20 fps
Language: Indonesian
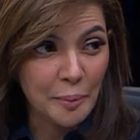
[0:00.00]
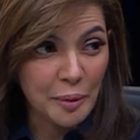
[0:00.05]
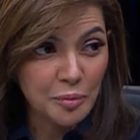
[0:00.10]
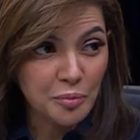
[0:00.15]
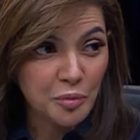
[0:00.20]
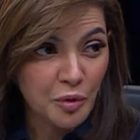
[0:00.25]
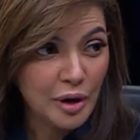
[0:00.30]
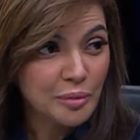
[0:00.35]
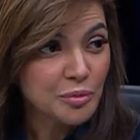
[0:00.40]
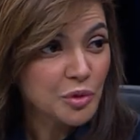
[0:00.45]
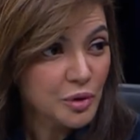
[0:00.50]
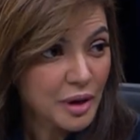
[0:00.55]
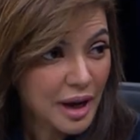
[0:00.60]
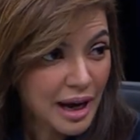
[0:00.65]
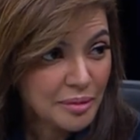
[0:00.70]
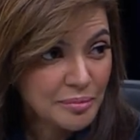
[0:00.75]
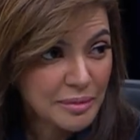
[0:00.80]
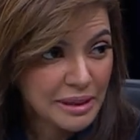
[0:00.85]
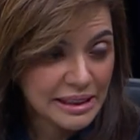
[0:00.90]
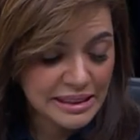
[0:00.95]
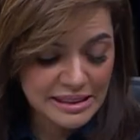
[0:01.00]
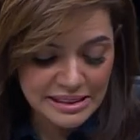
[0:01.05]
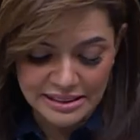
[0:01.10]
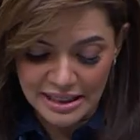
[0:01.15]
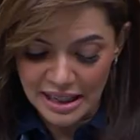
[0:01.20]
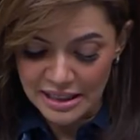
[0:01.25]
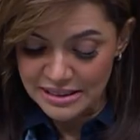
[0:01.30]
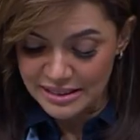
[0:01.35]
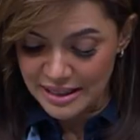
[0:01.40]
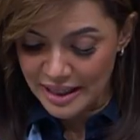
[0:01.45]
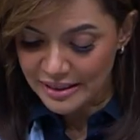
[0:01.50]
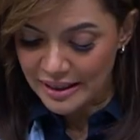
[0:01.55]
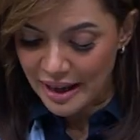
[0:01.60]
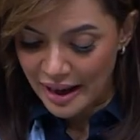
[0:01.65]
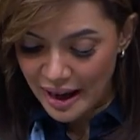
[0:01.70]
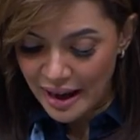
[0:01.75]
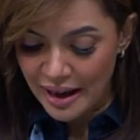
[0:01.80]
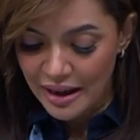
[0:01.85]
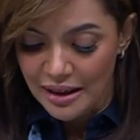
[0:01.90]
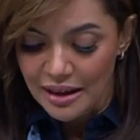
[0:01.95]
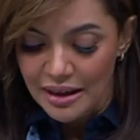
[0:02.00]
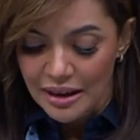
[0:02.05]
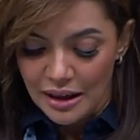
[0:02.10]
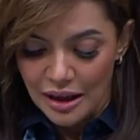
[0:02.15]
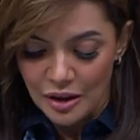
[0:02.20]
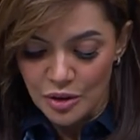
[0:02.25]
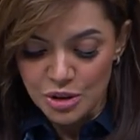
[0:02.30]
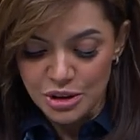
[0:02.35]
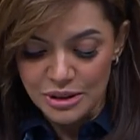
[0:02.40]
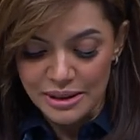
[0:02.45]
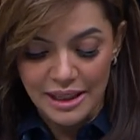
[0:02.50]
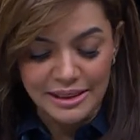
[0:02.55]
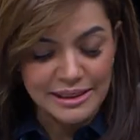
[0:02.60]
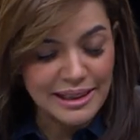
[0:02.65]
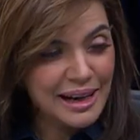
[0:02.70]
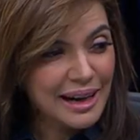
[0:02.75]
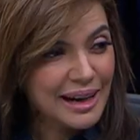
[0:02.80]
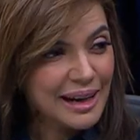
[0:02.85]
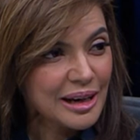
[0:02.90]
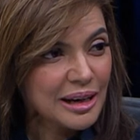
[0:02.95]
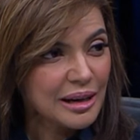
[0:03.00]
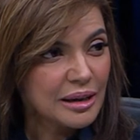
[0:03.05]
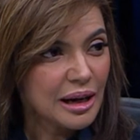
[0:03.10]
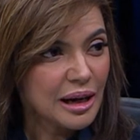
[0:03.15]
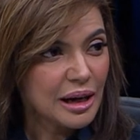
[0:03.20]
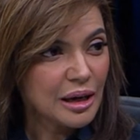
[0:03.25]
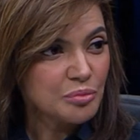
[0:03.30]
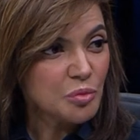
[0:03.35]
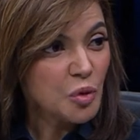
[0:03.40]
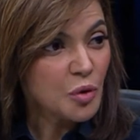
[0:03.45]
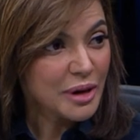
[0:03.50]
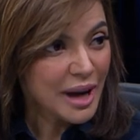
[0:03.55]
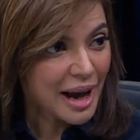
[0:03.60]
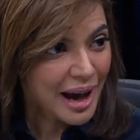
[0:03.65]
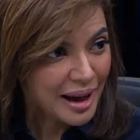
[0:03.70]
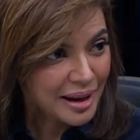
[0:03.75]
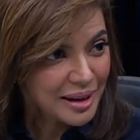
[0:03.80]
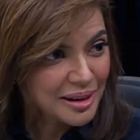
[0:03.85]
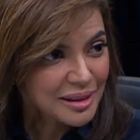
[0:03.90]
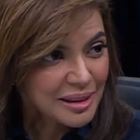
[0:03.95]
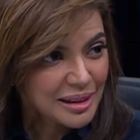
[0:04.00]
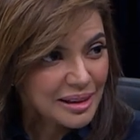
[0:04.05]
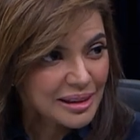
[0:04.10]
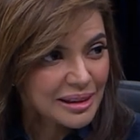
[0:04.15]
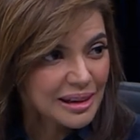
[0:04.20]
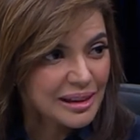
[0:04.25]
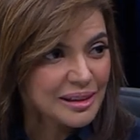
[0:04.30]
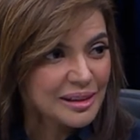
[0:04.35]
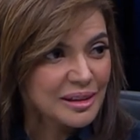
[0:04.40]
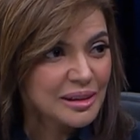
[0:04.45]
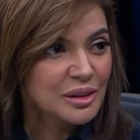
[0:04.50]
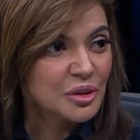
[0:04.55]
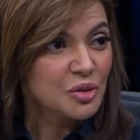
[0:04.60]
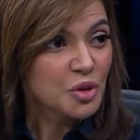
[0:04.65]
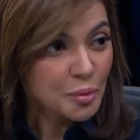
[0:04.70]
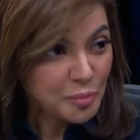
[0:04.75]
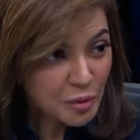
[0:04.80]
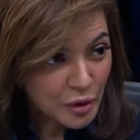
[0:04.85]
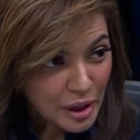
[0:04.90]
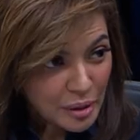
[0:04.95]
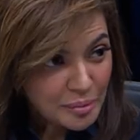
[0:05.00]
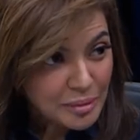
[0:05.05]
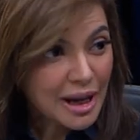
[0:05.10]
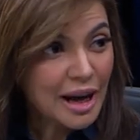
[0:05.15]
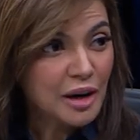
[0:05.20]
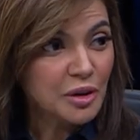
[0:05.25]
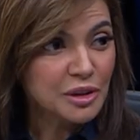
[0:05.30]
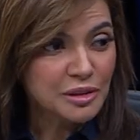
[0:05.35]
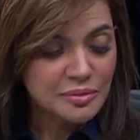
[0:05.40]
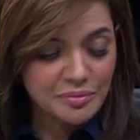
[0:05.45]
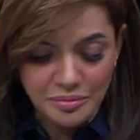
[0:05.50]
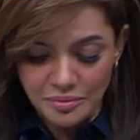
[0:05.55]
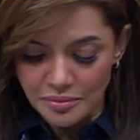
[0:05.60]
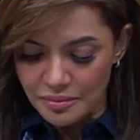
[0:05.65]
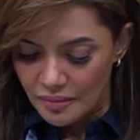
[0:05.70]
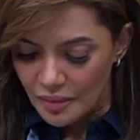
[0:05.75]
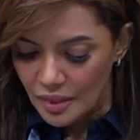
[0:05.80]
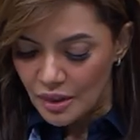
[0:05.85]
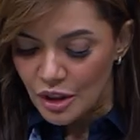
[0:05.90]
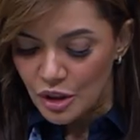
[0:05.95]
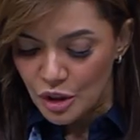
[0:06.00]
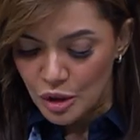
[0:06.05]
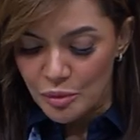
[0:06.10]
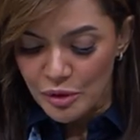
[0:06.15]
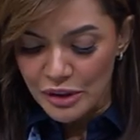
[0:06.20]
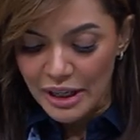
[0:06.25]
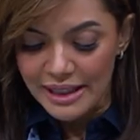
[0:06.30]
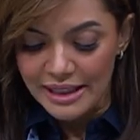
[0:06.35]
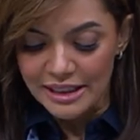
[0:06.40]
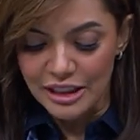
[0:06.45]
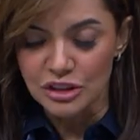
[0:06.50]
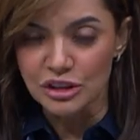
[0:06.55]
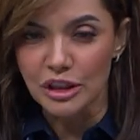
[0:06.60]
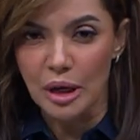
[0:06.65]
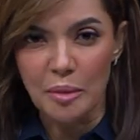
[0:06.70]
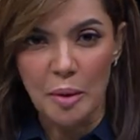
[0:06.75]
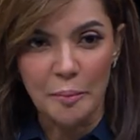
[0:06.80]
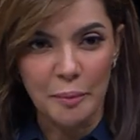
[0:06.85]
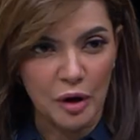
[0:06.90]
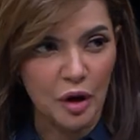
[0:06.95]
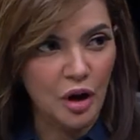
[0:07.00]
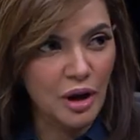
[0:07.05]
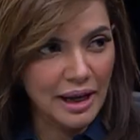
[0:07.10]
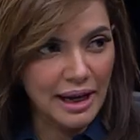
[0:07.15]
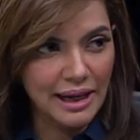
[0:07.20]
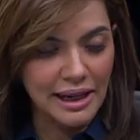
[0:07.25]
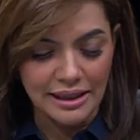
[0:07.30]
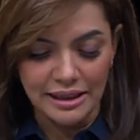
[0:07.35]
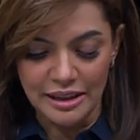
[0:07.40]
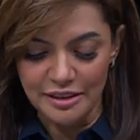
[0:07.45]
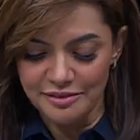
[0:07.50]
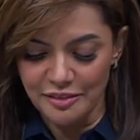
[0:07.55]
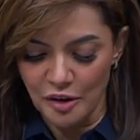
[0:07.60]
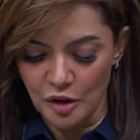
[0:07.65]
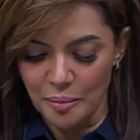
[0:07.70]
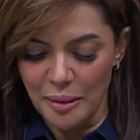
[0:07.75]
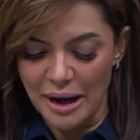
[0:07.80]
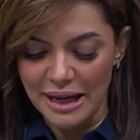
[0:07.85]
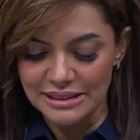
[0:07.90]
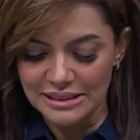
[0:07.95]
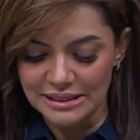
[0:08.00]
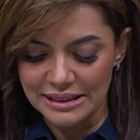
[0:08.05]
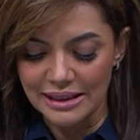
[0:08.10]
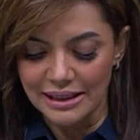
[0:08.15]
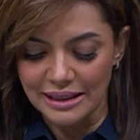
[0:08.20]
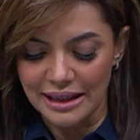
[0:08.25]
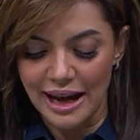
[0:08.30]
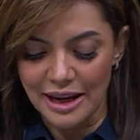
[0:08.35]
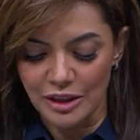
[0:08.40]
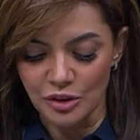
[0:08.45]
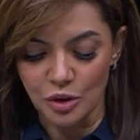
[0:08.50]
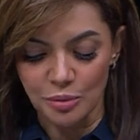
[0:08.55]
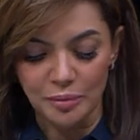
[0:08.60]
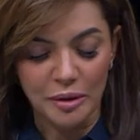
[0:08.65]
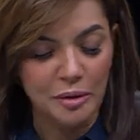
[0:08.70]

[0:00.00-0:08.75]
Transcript: perempuan muda berinisial ZA, usianya uh, muda, 26, 26 tahun Kemudian kita juga memperoleh informasi kartu